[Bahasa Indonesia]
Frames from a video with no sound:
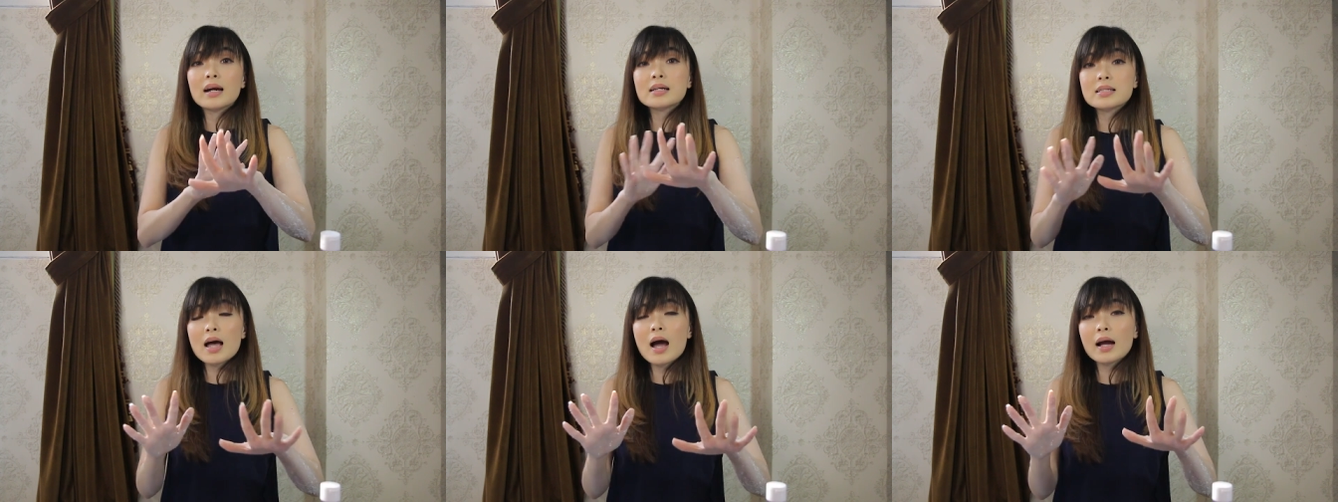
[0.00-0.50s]

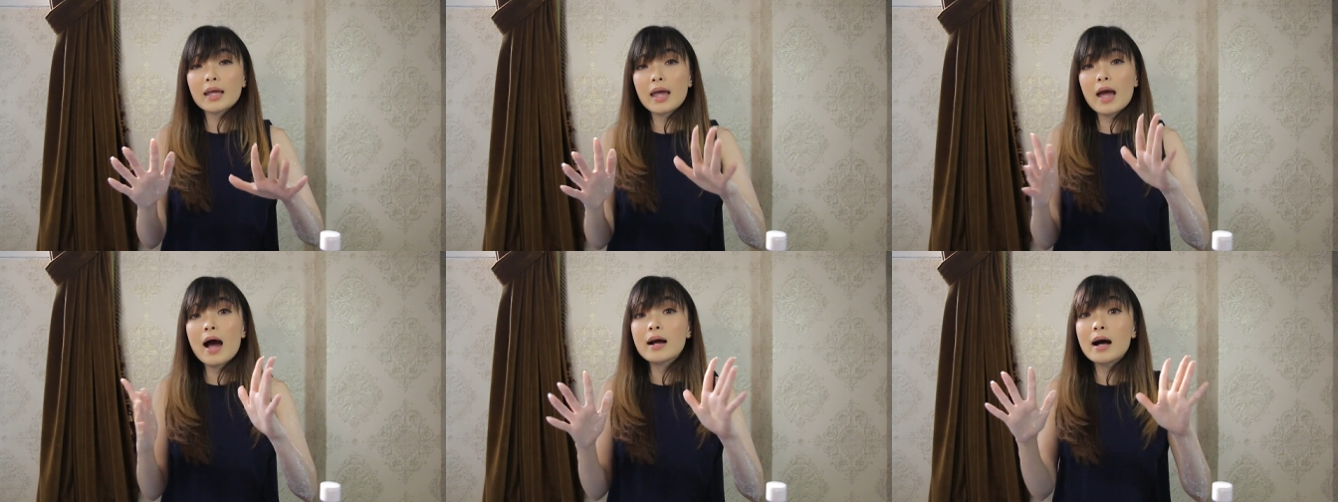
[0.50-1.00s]
terasa
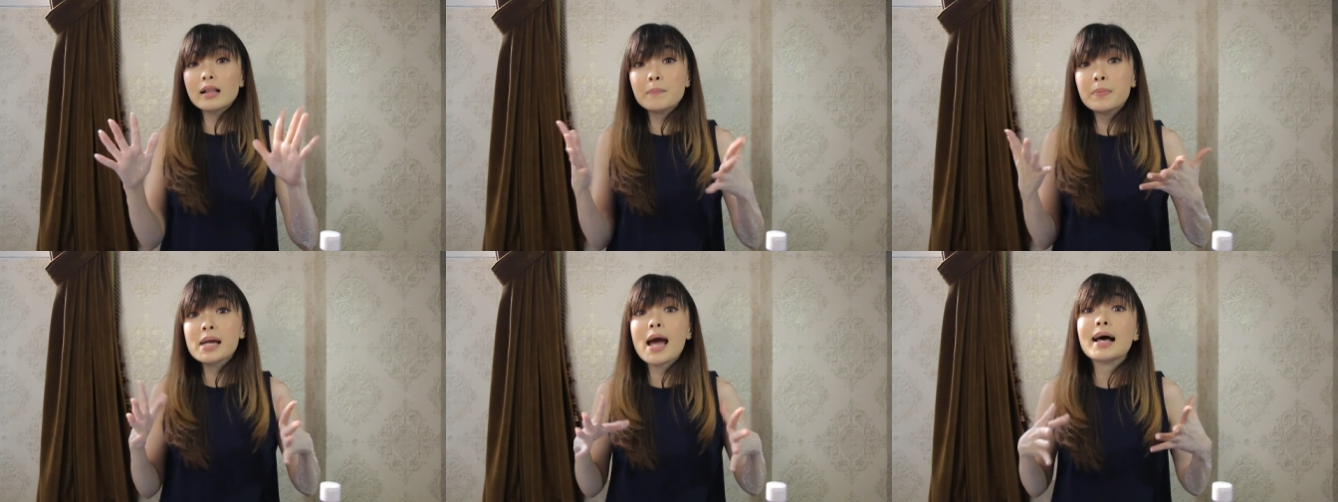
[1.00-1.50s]
kayak agak
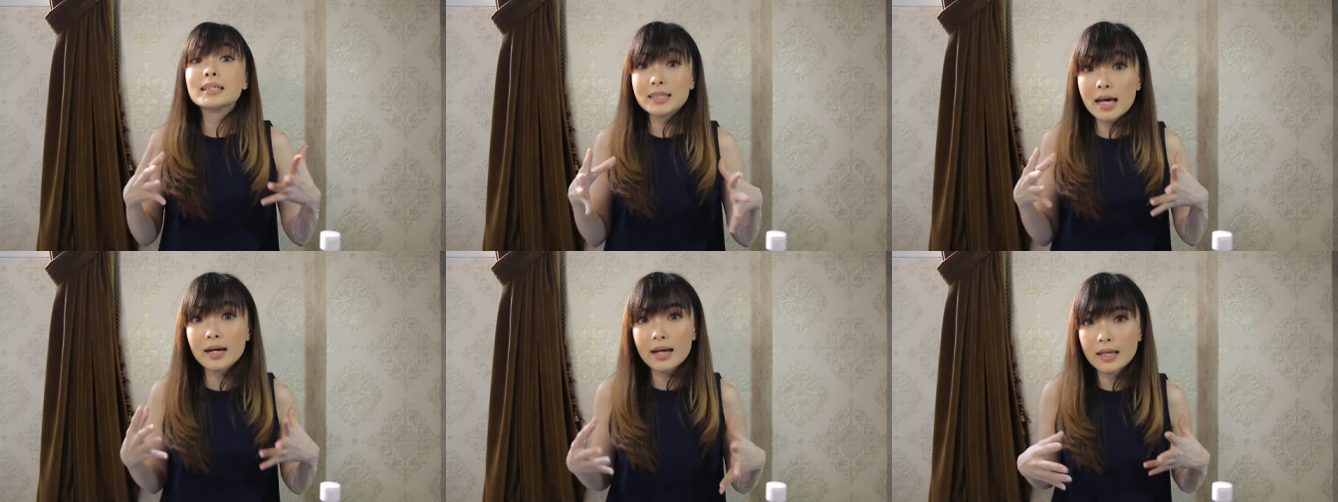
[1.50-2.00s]
lebih
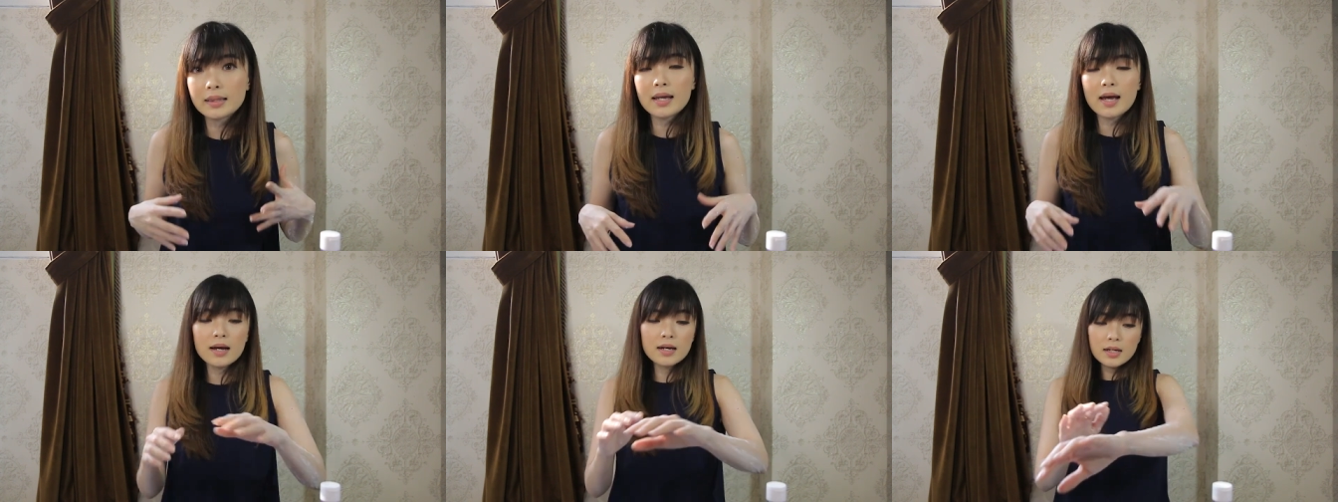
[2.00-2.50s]
kasar kan
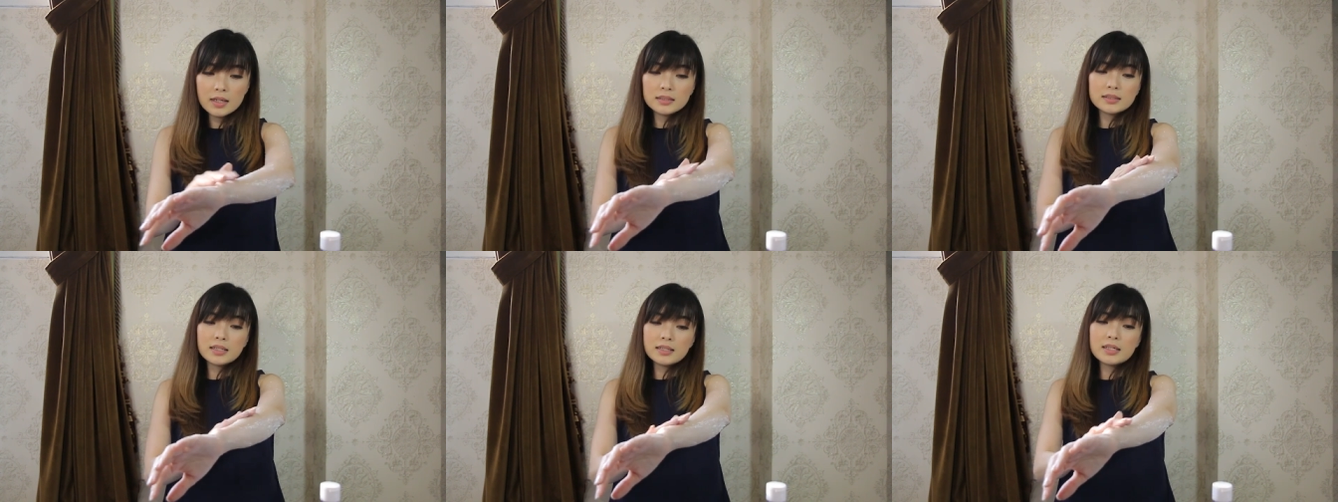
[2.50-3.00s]
ya
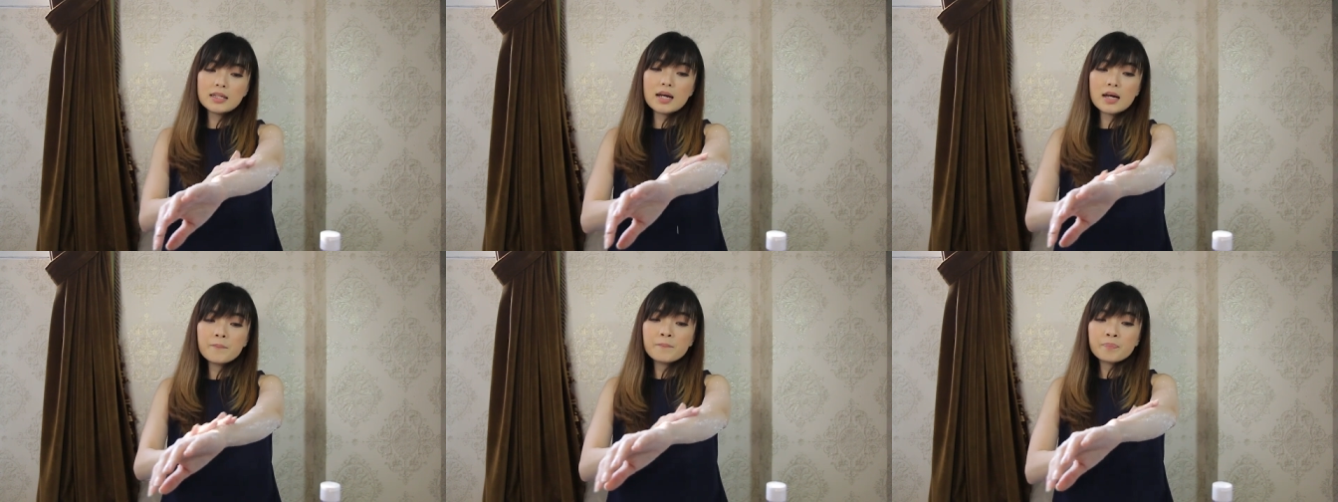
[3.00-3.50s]

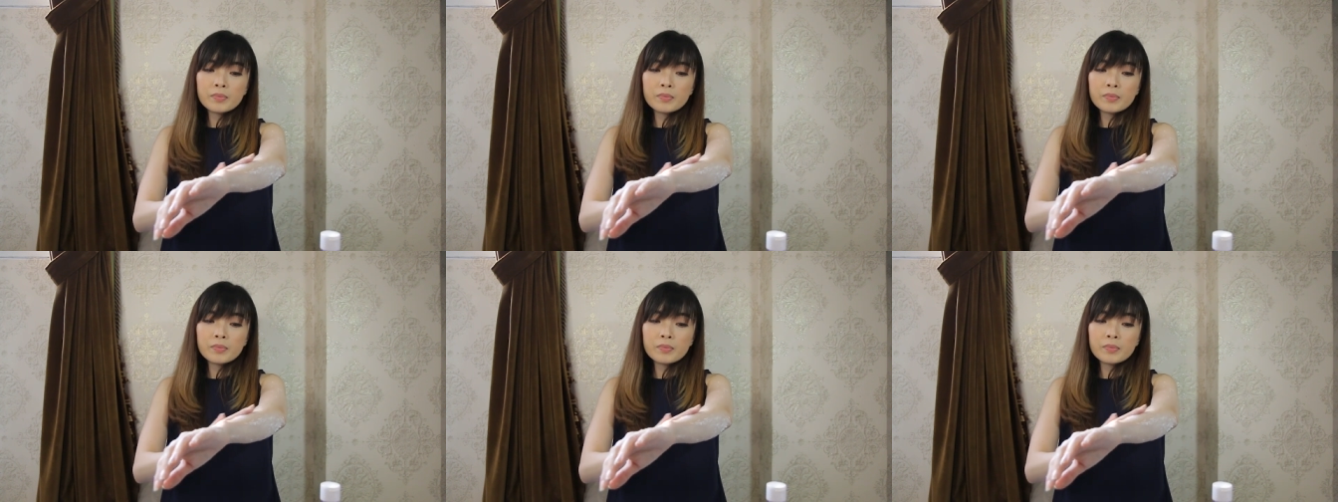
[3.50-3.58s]
jadinya